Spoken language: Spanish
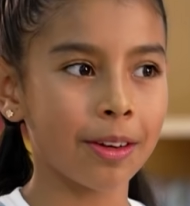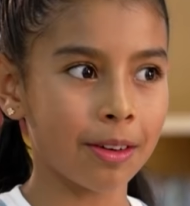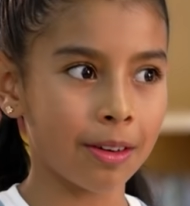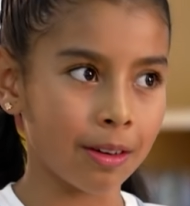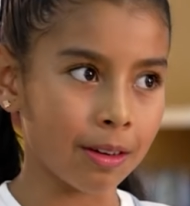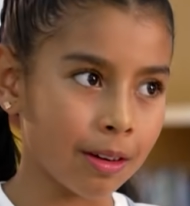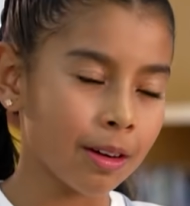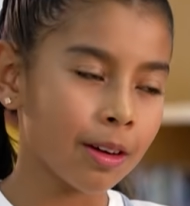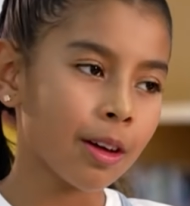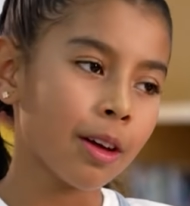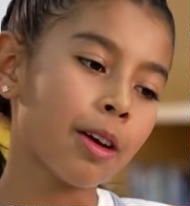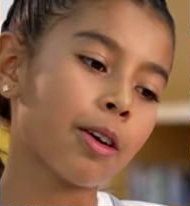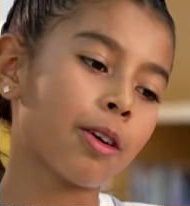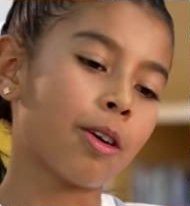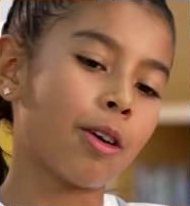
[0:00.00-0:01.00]
de marketing
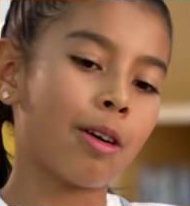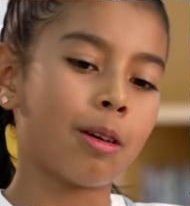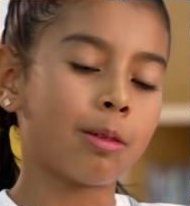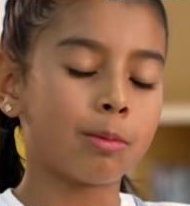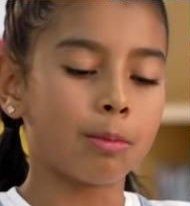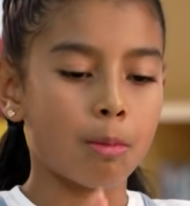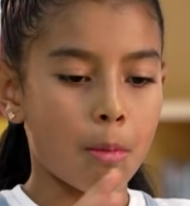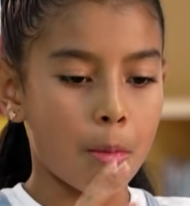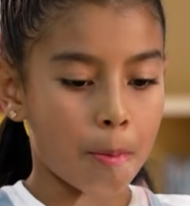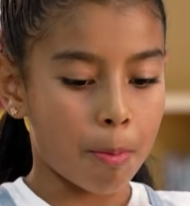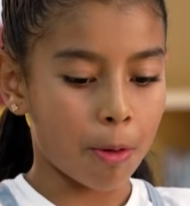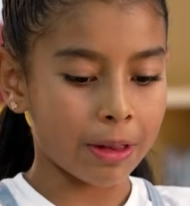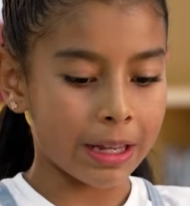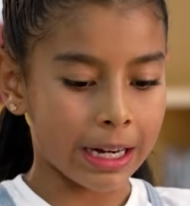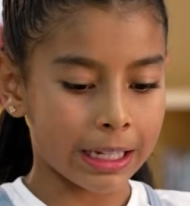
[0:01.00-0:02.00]
digital, de
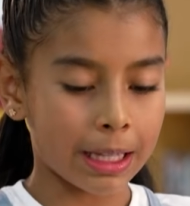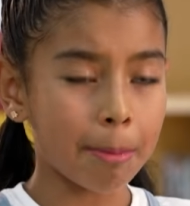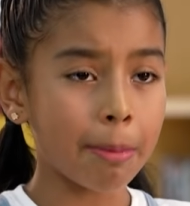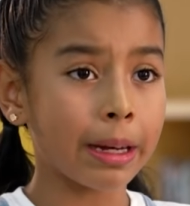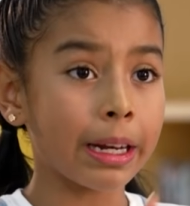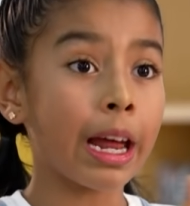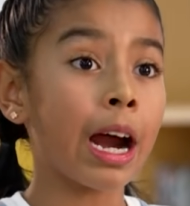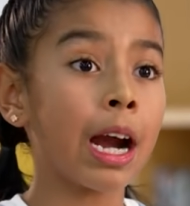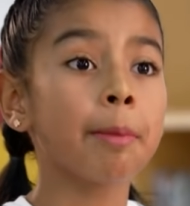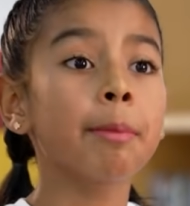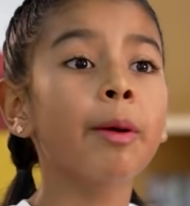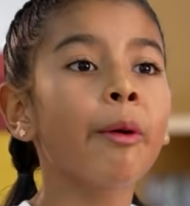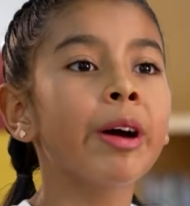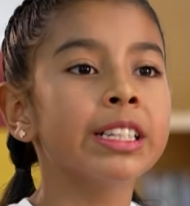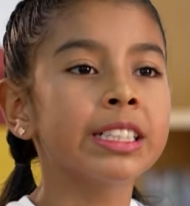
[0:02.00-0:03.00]
cambiar el mundo,
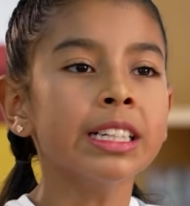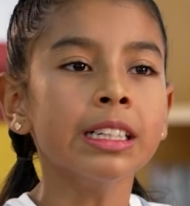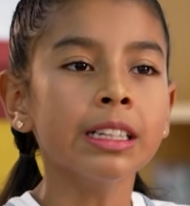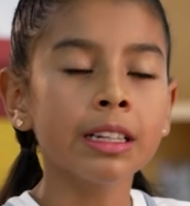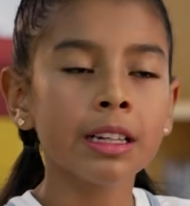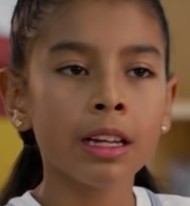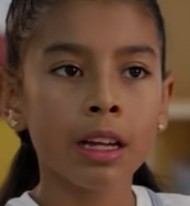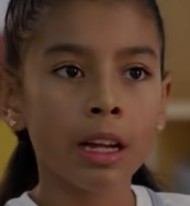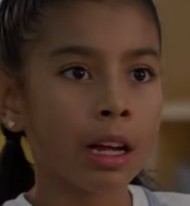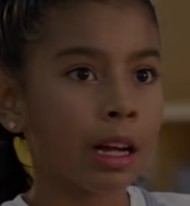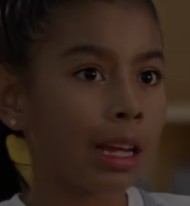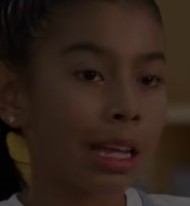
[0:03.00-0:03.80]
es difícil de